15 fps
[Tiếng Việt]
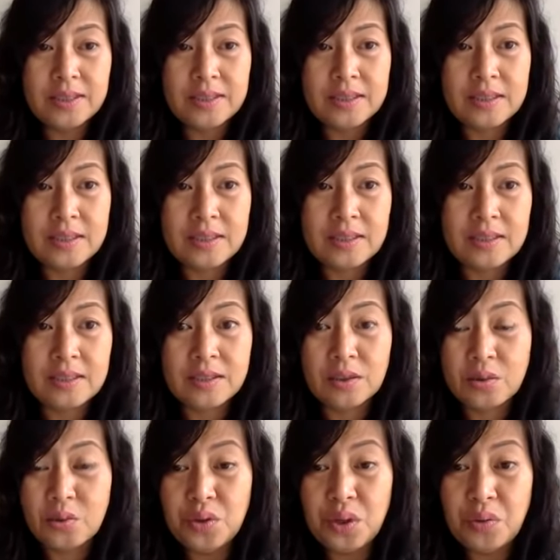à,
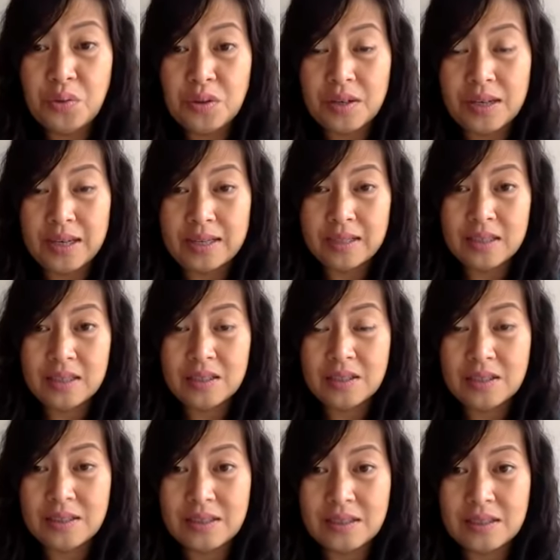tôi đâu là
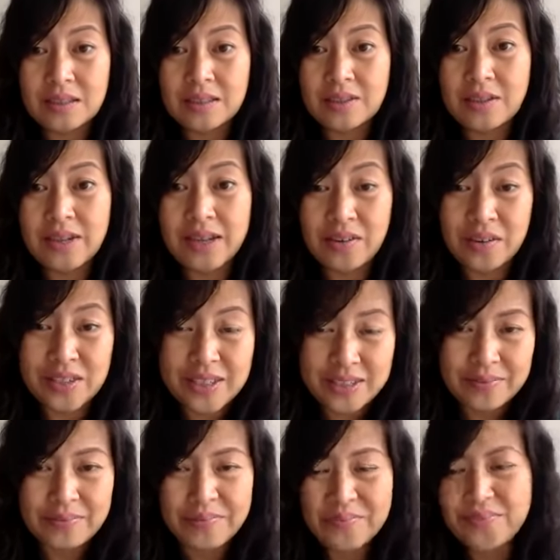liên nói này nói kia